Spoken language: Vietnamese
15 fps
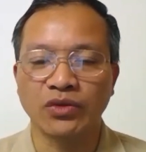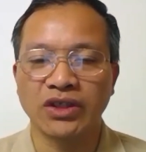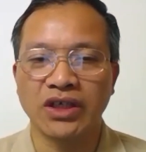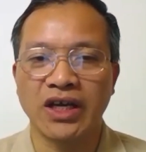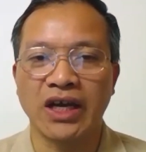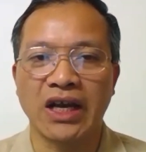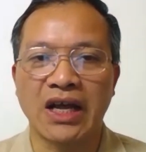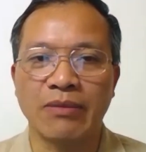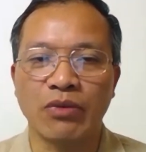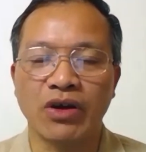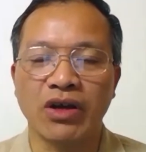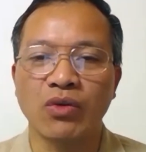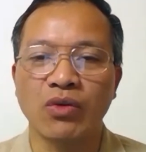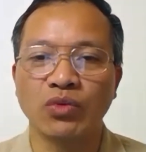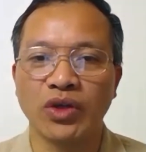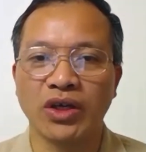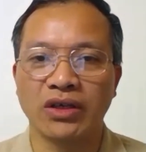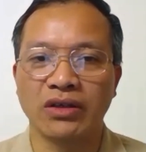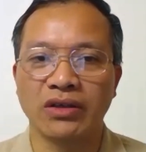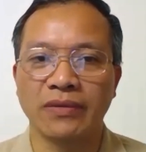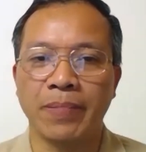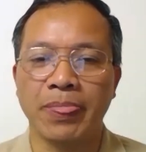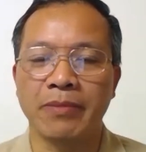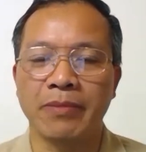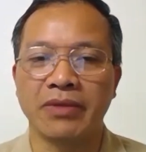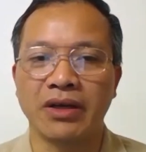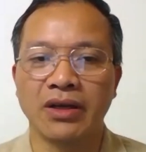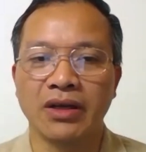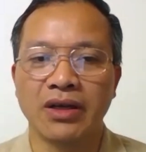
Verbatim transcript: xin kể lại một câu chuyện mà